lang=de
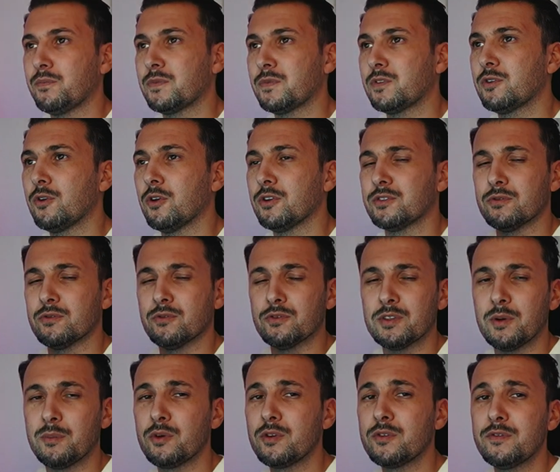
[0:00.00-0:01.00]
So Leute,
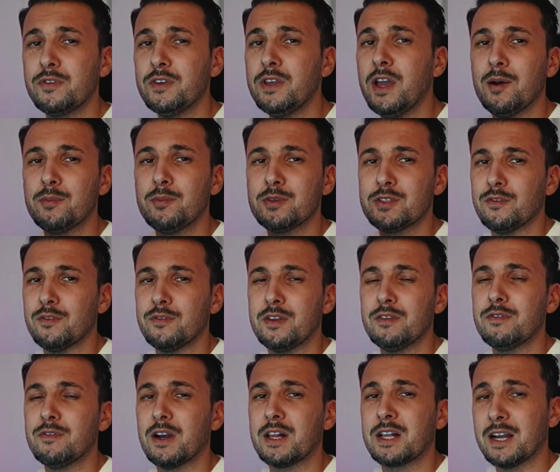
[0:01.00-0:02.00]
unter Punkt 4 habe ich auf
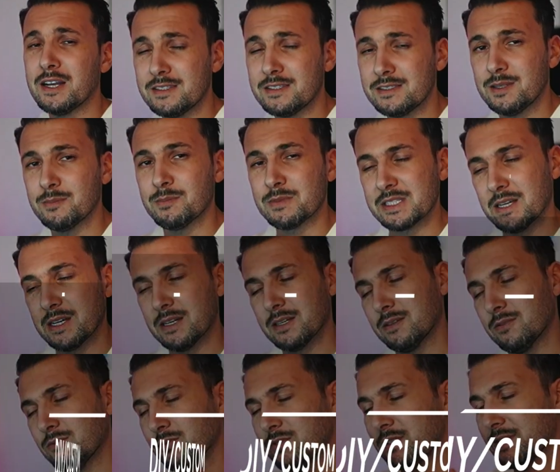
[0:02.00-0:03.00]
jeden Fall
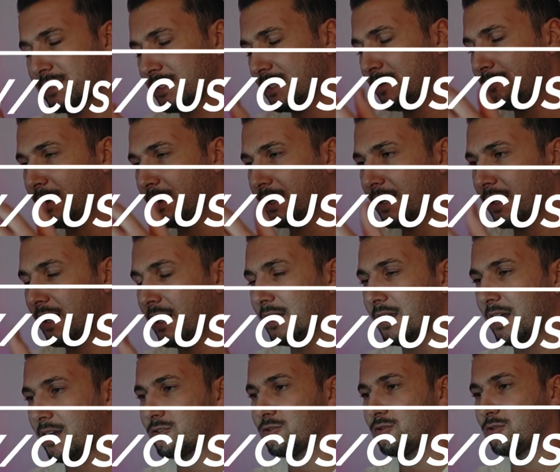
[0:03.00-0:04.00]
Custom-Sachen und das sieht man
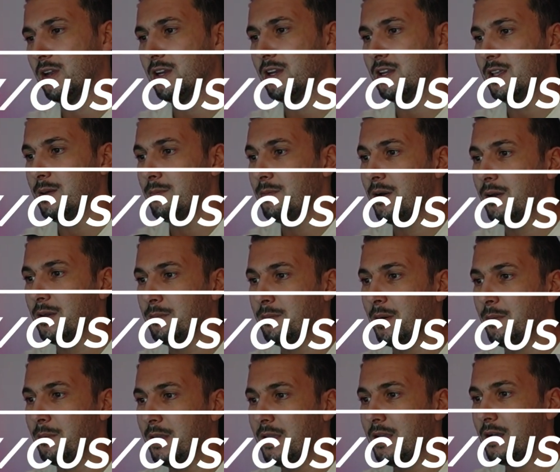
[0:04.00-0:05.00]
gerade aktuell immer,
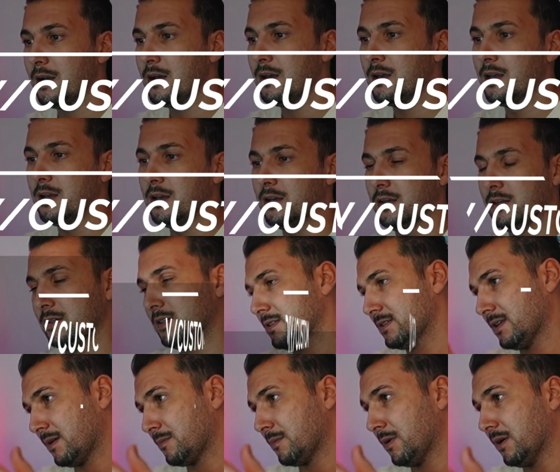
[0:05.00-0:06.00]
immer mehr. Äh, ich
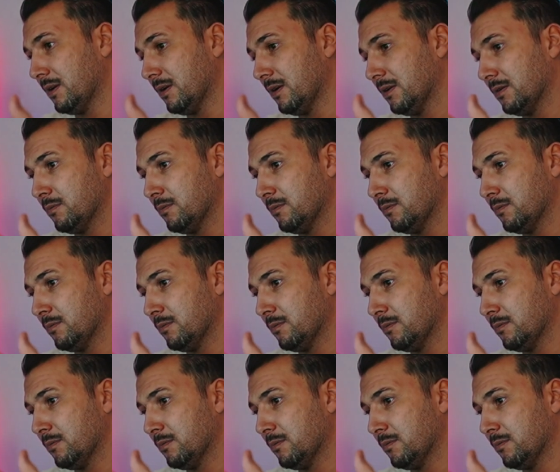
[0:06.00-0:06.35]
sag mal,